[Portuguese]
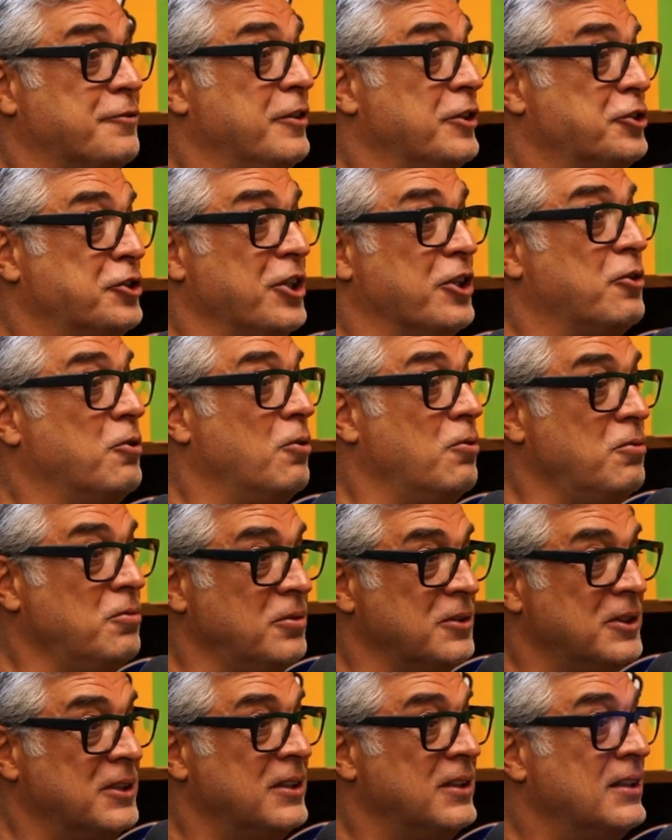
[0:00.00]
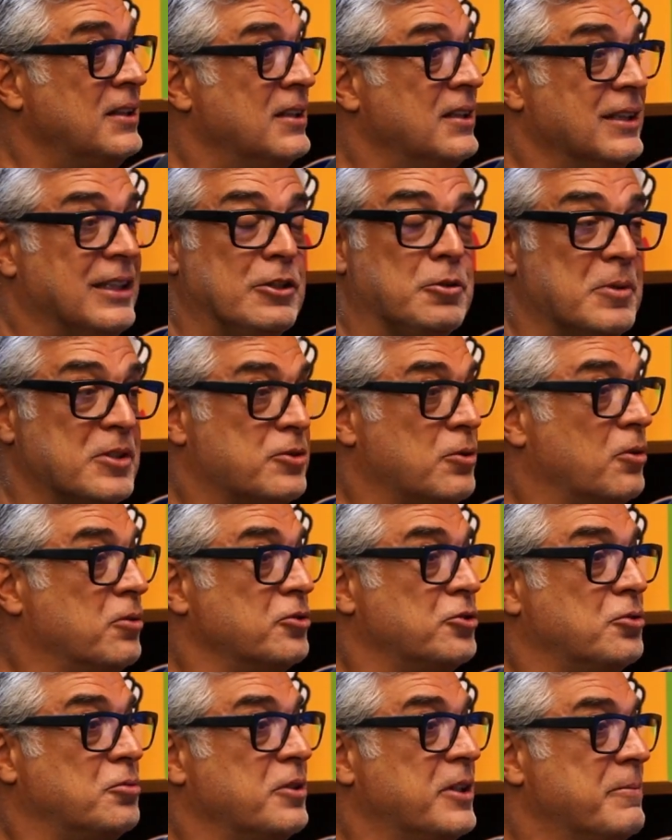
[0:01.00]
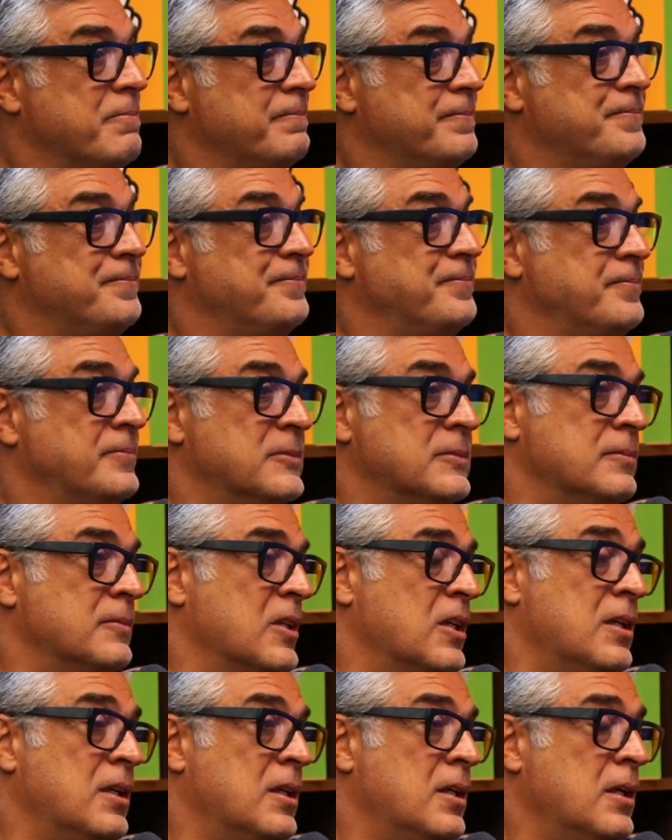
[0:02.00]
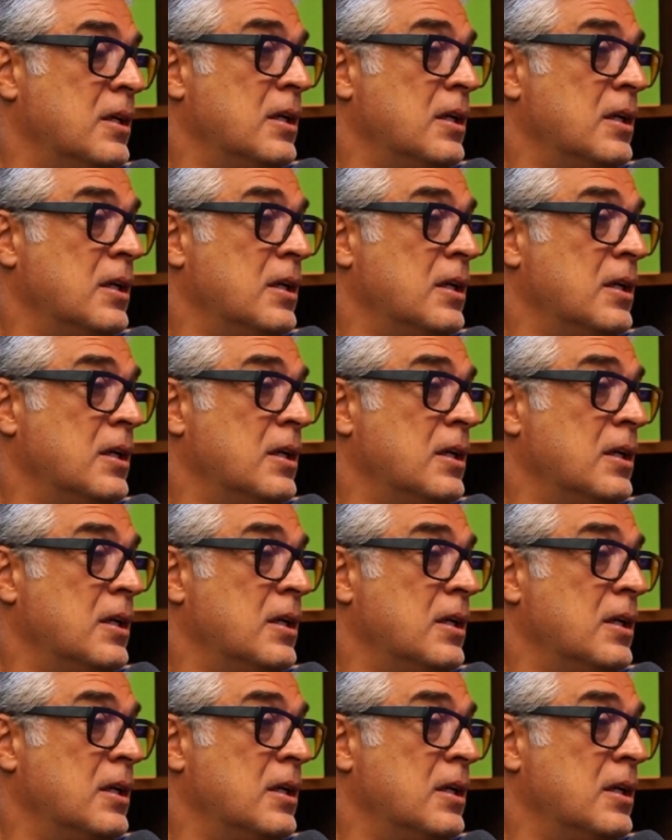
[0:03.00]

fechei com um e começou a construir. Pô, legal.